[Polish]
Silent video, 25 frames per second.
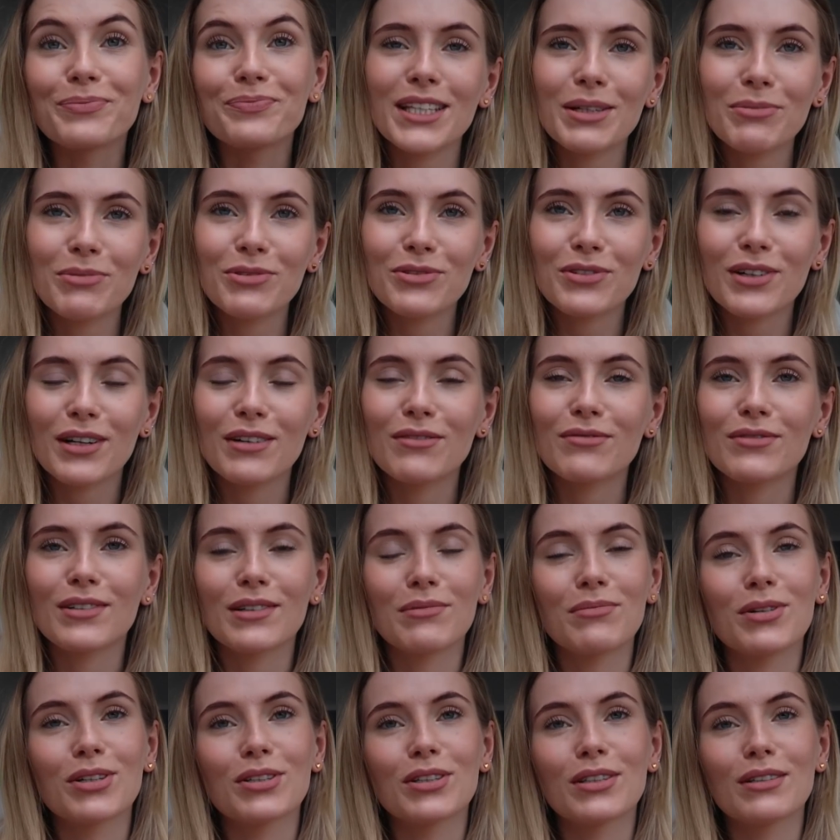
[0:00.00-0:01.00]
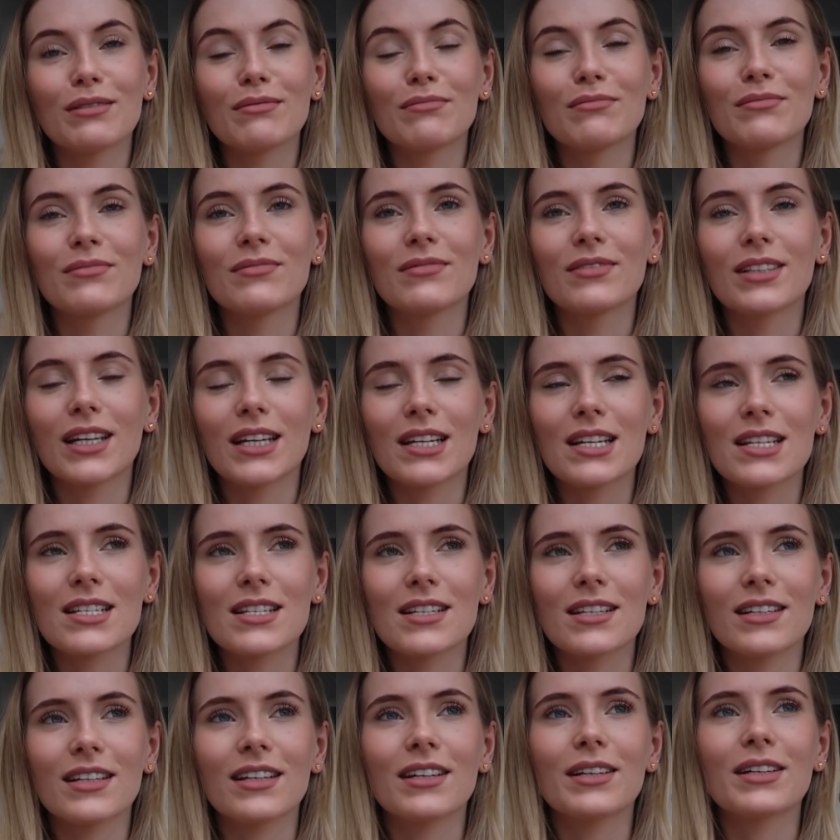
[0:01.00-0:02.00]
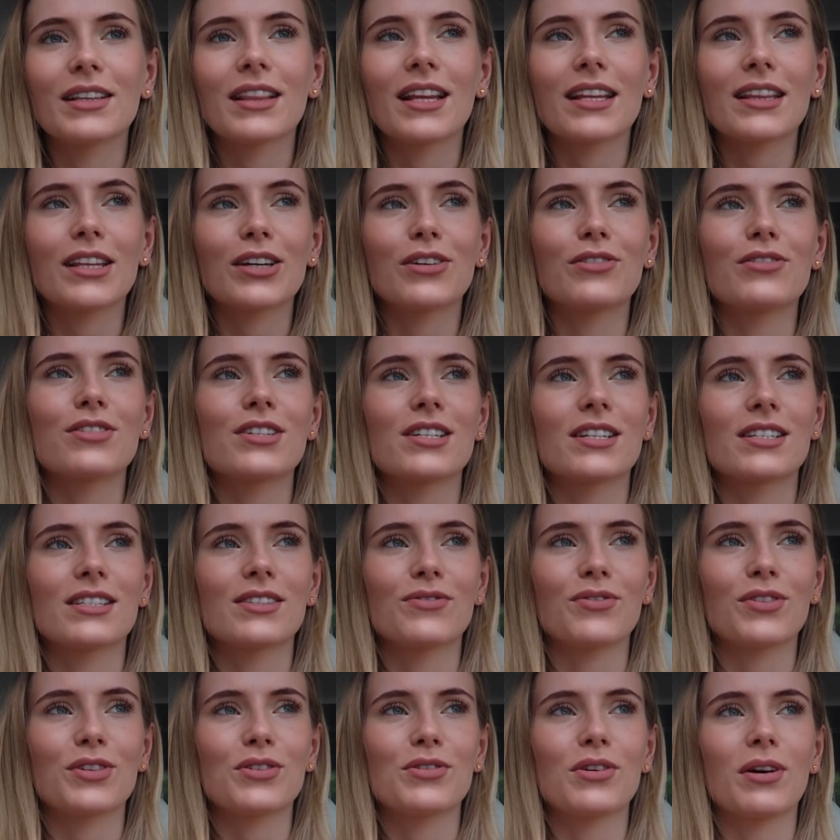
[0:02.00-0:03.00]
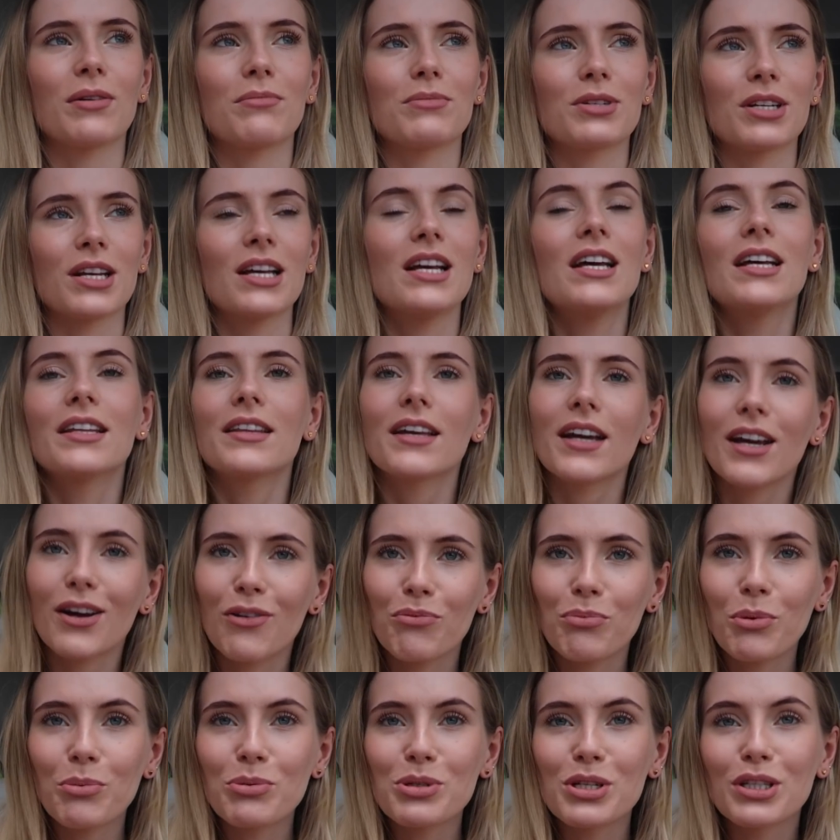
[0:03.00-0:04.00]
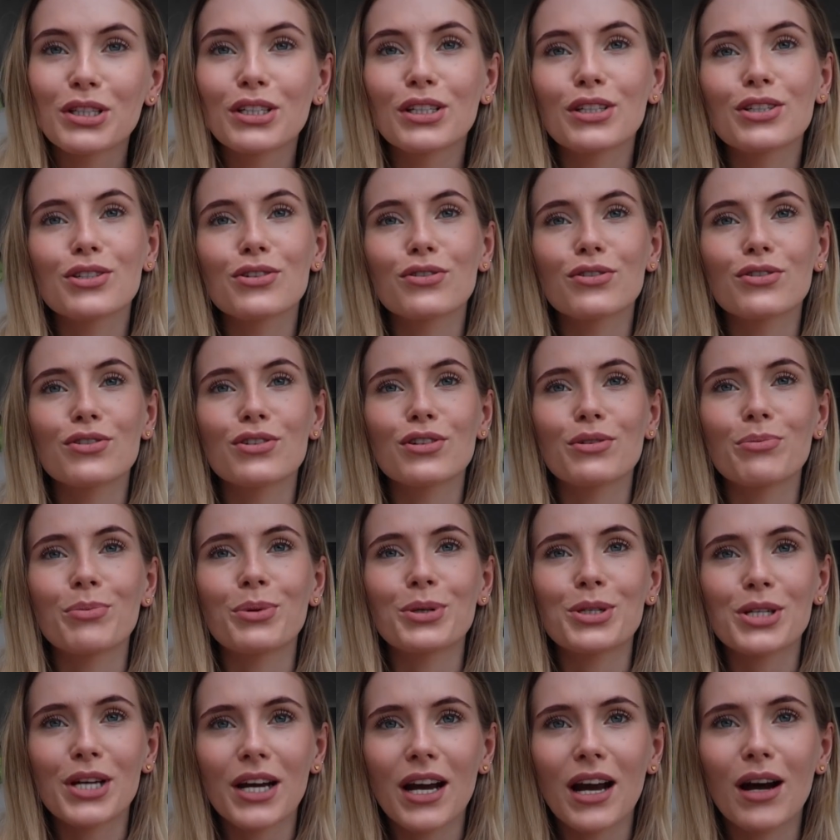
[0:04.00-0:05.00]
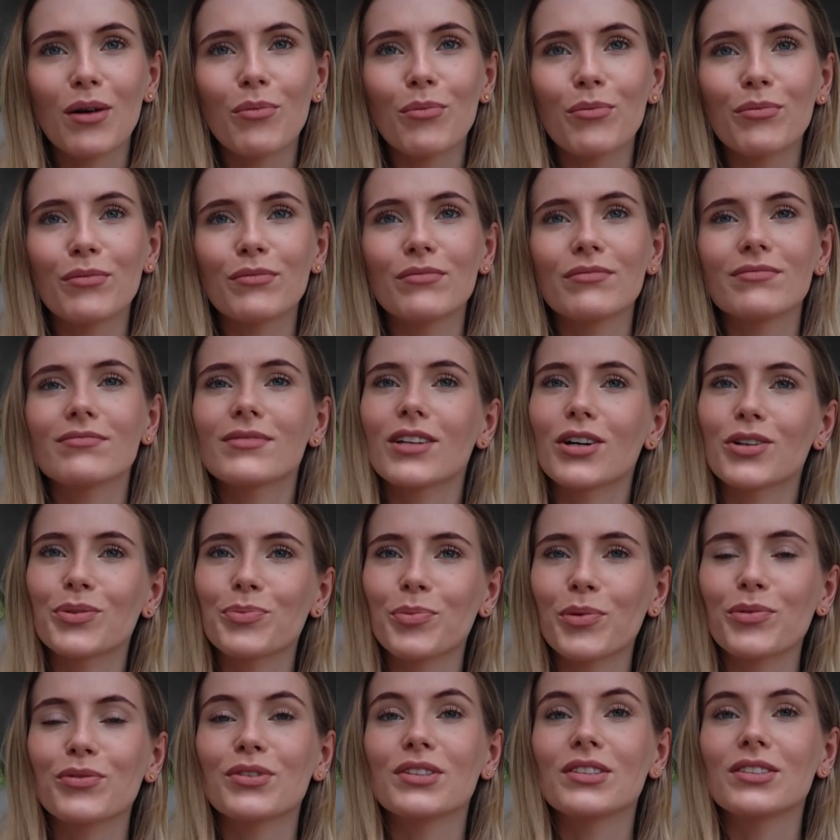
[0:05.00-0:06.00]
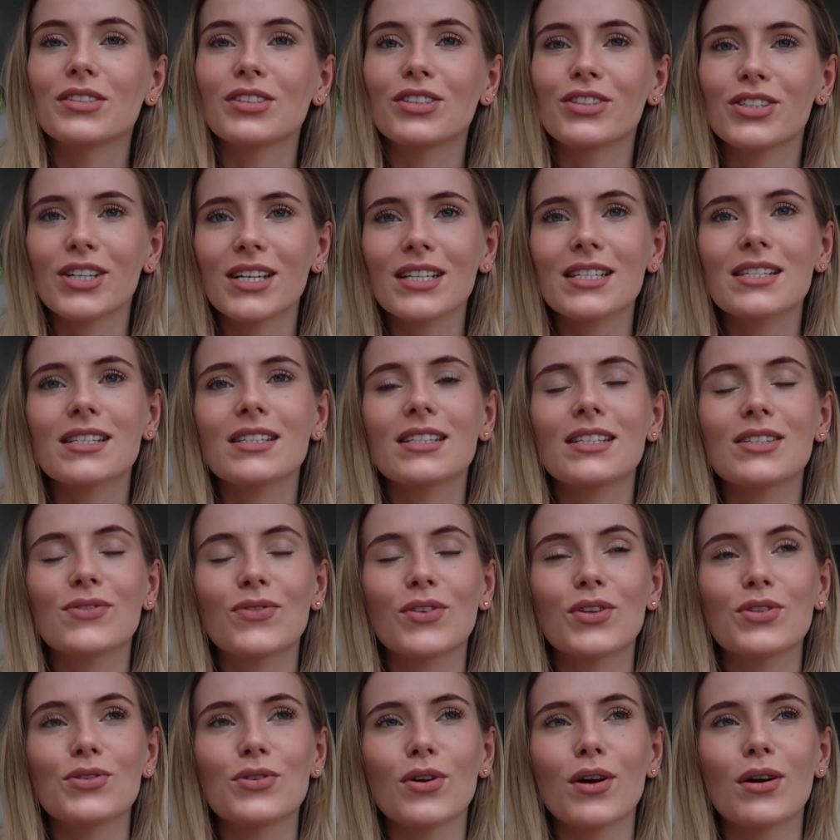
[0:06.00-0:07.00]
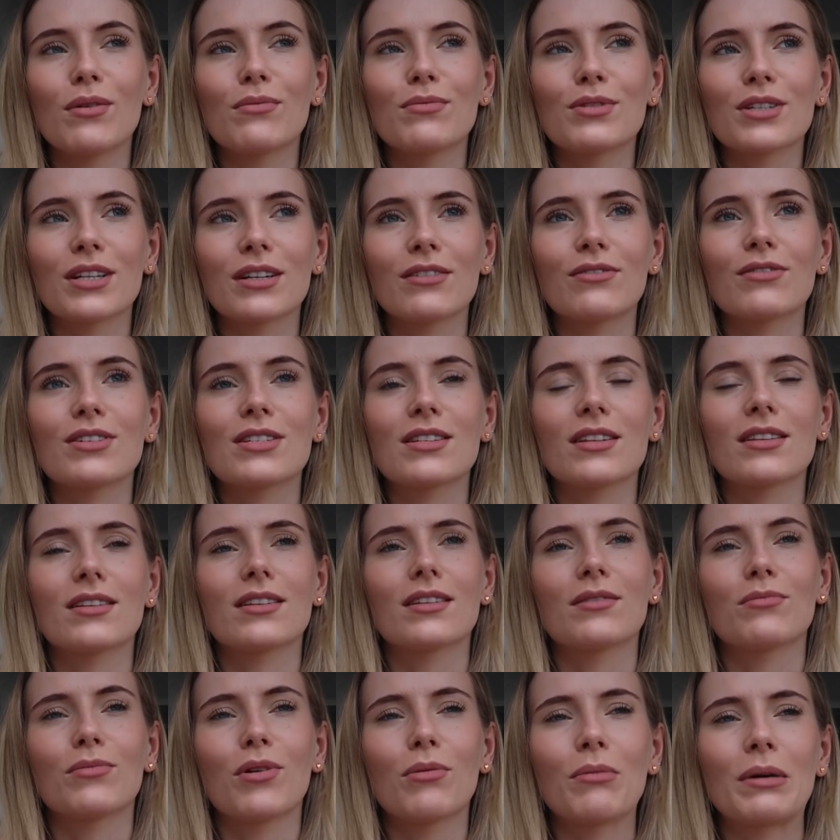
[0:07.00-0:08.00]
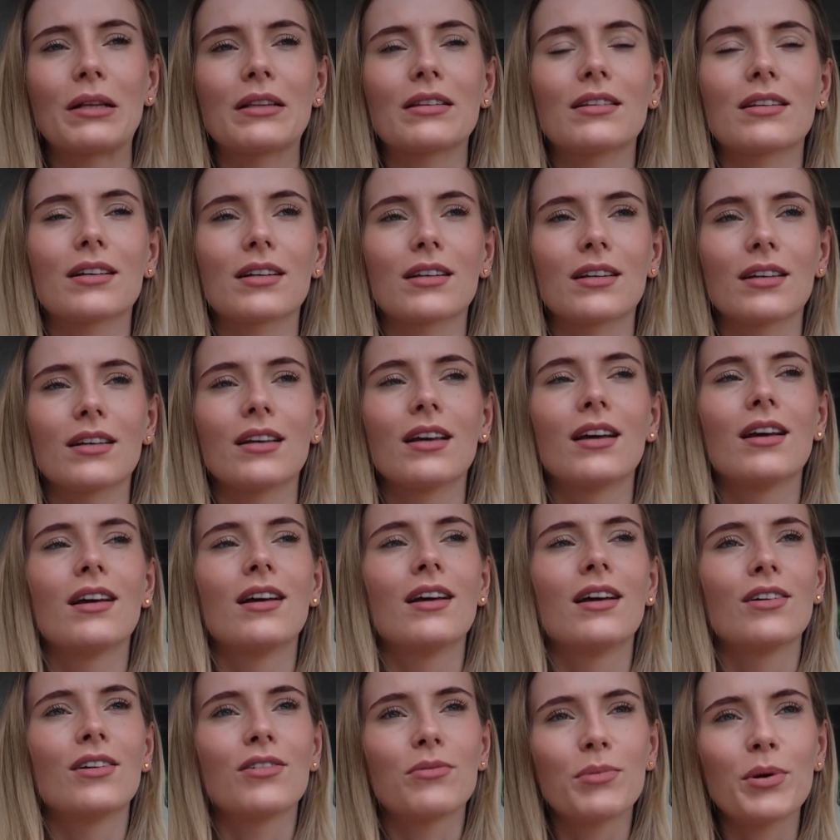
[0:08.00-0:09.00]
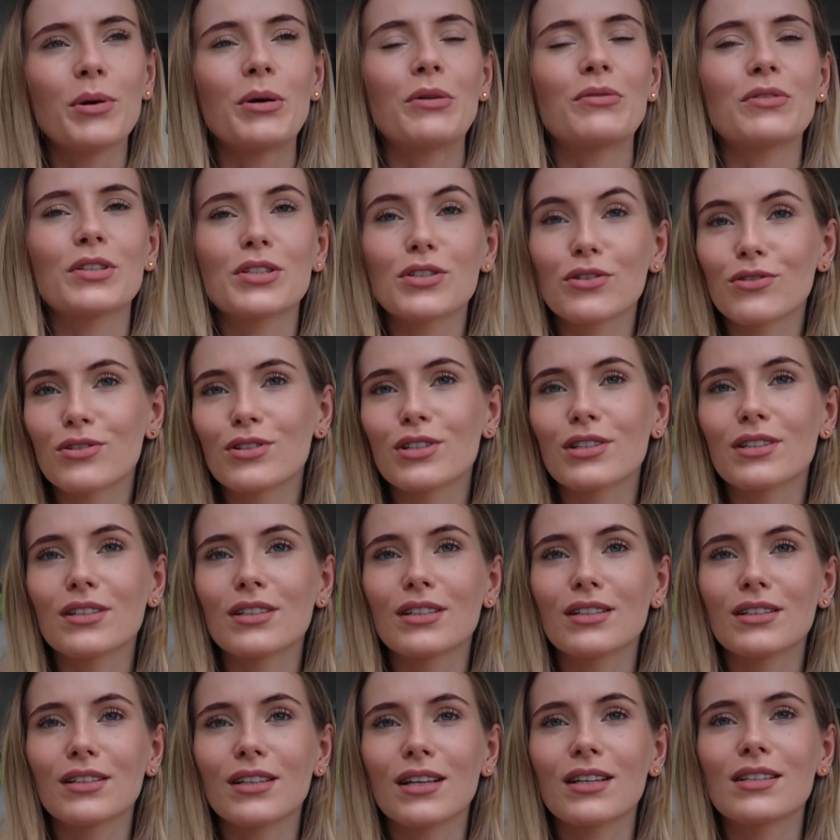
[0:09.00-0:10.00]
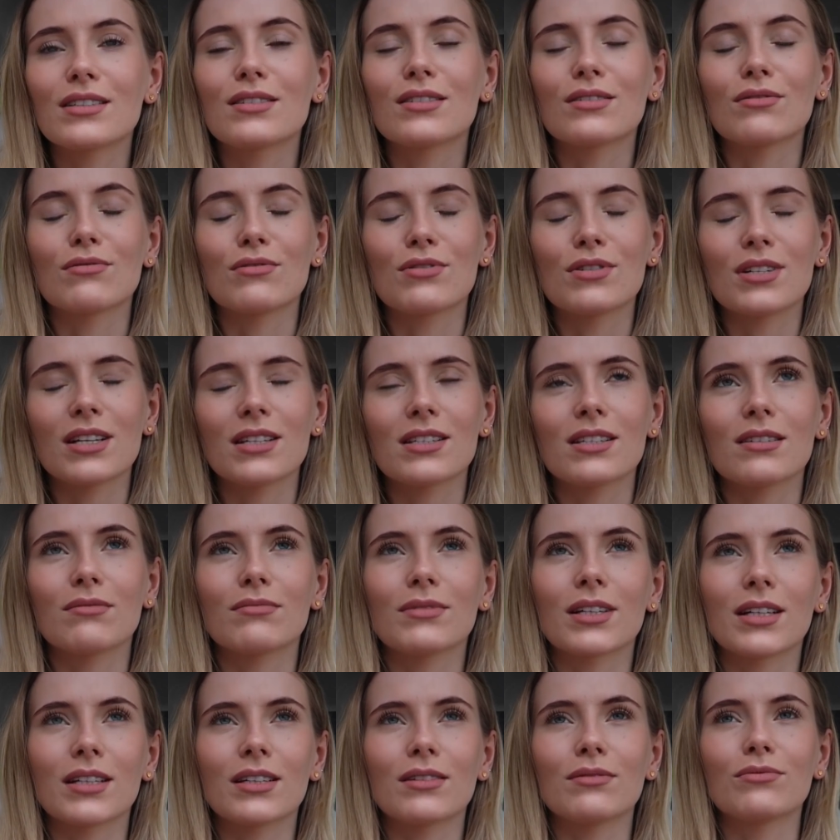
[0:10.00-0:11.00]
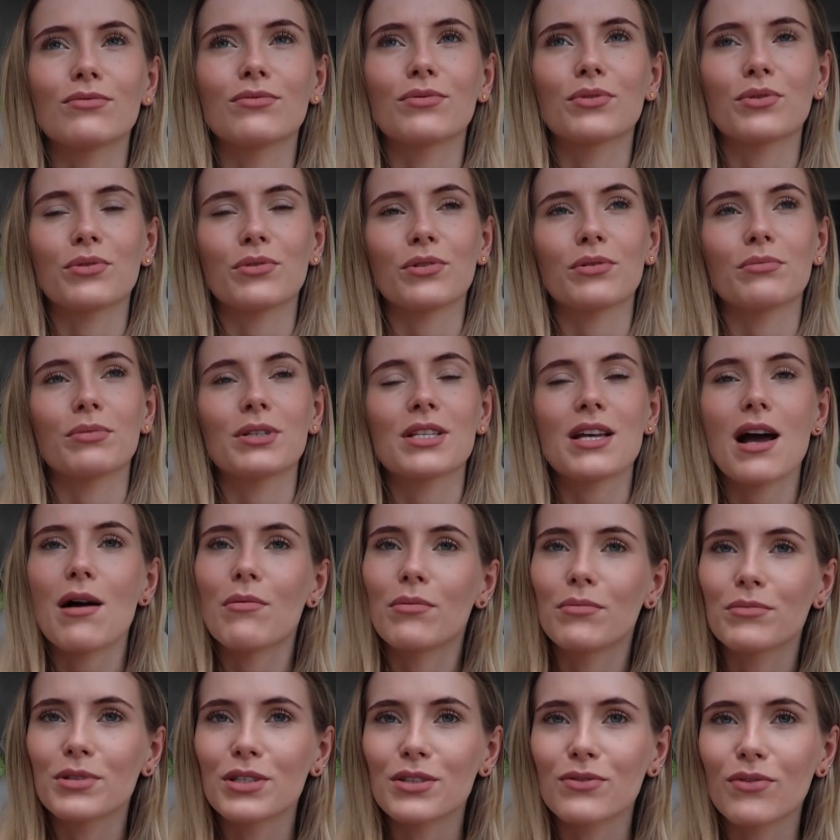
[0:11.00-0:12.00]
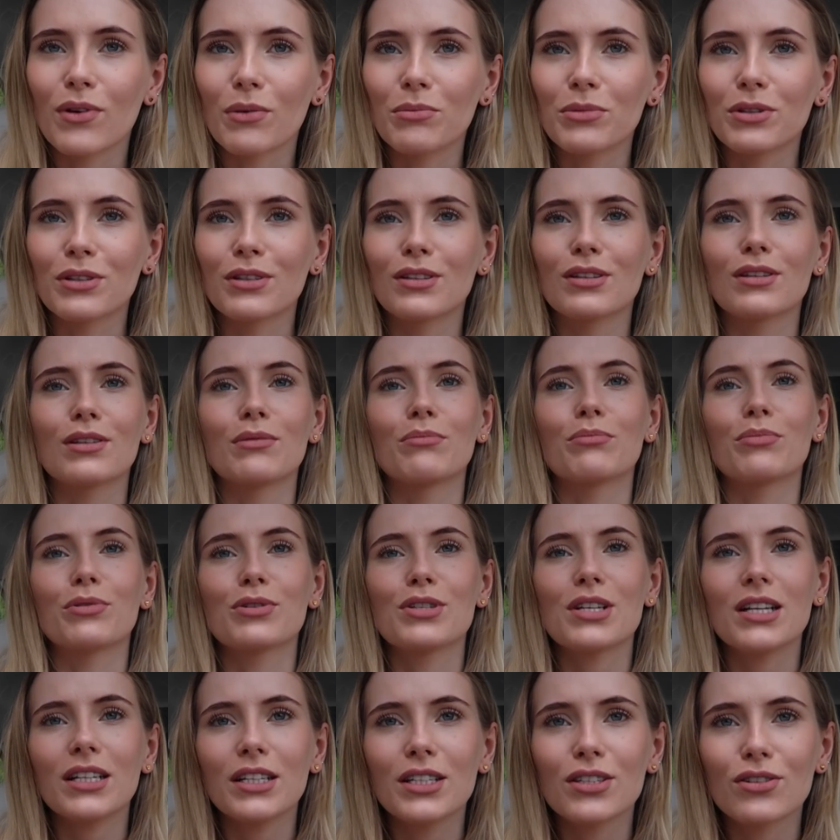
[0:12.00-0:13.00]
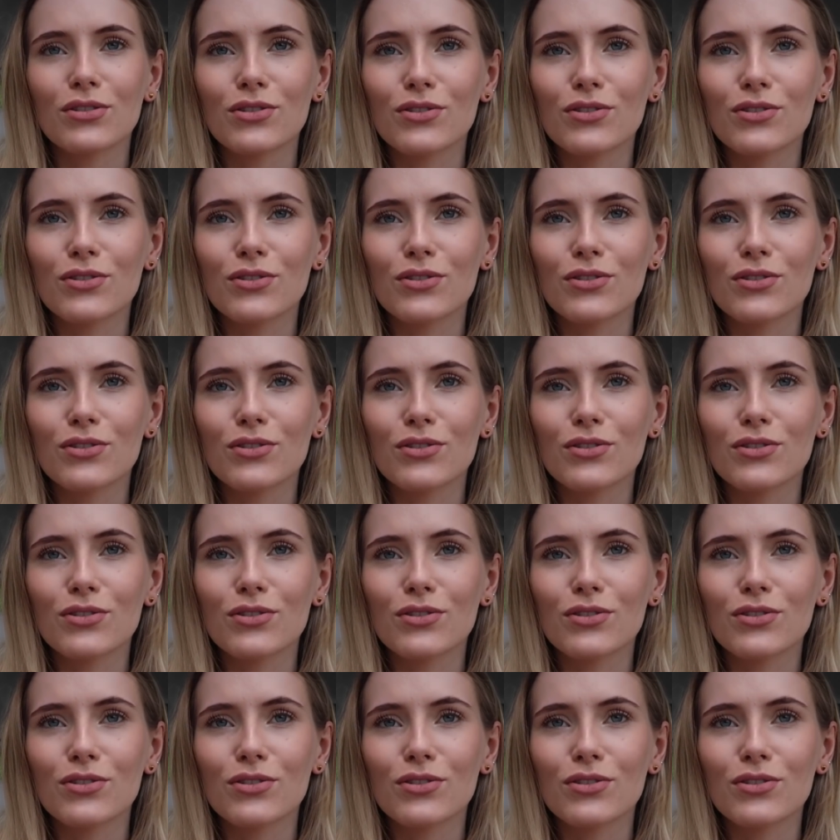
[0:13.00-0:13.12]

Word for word: Nie mówiłam Wam o tym na razie, dlatego że stwierdziłam, że tak jak w poprzedniej ciąży poczekam na odpowiedni czas i stwierdziłam, że właśnie ten moment taki połowie ciąży jest już czasem takim, w którym chciałabym się z Wami tym podzielić.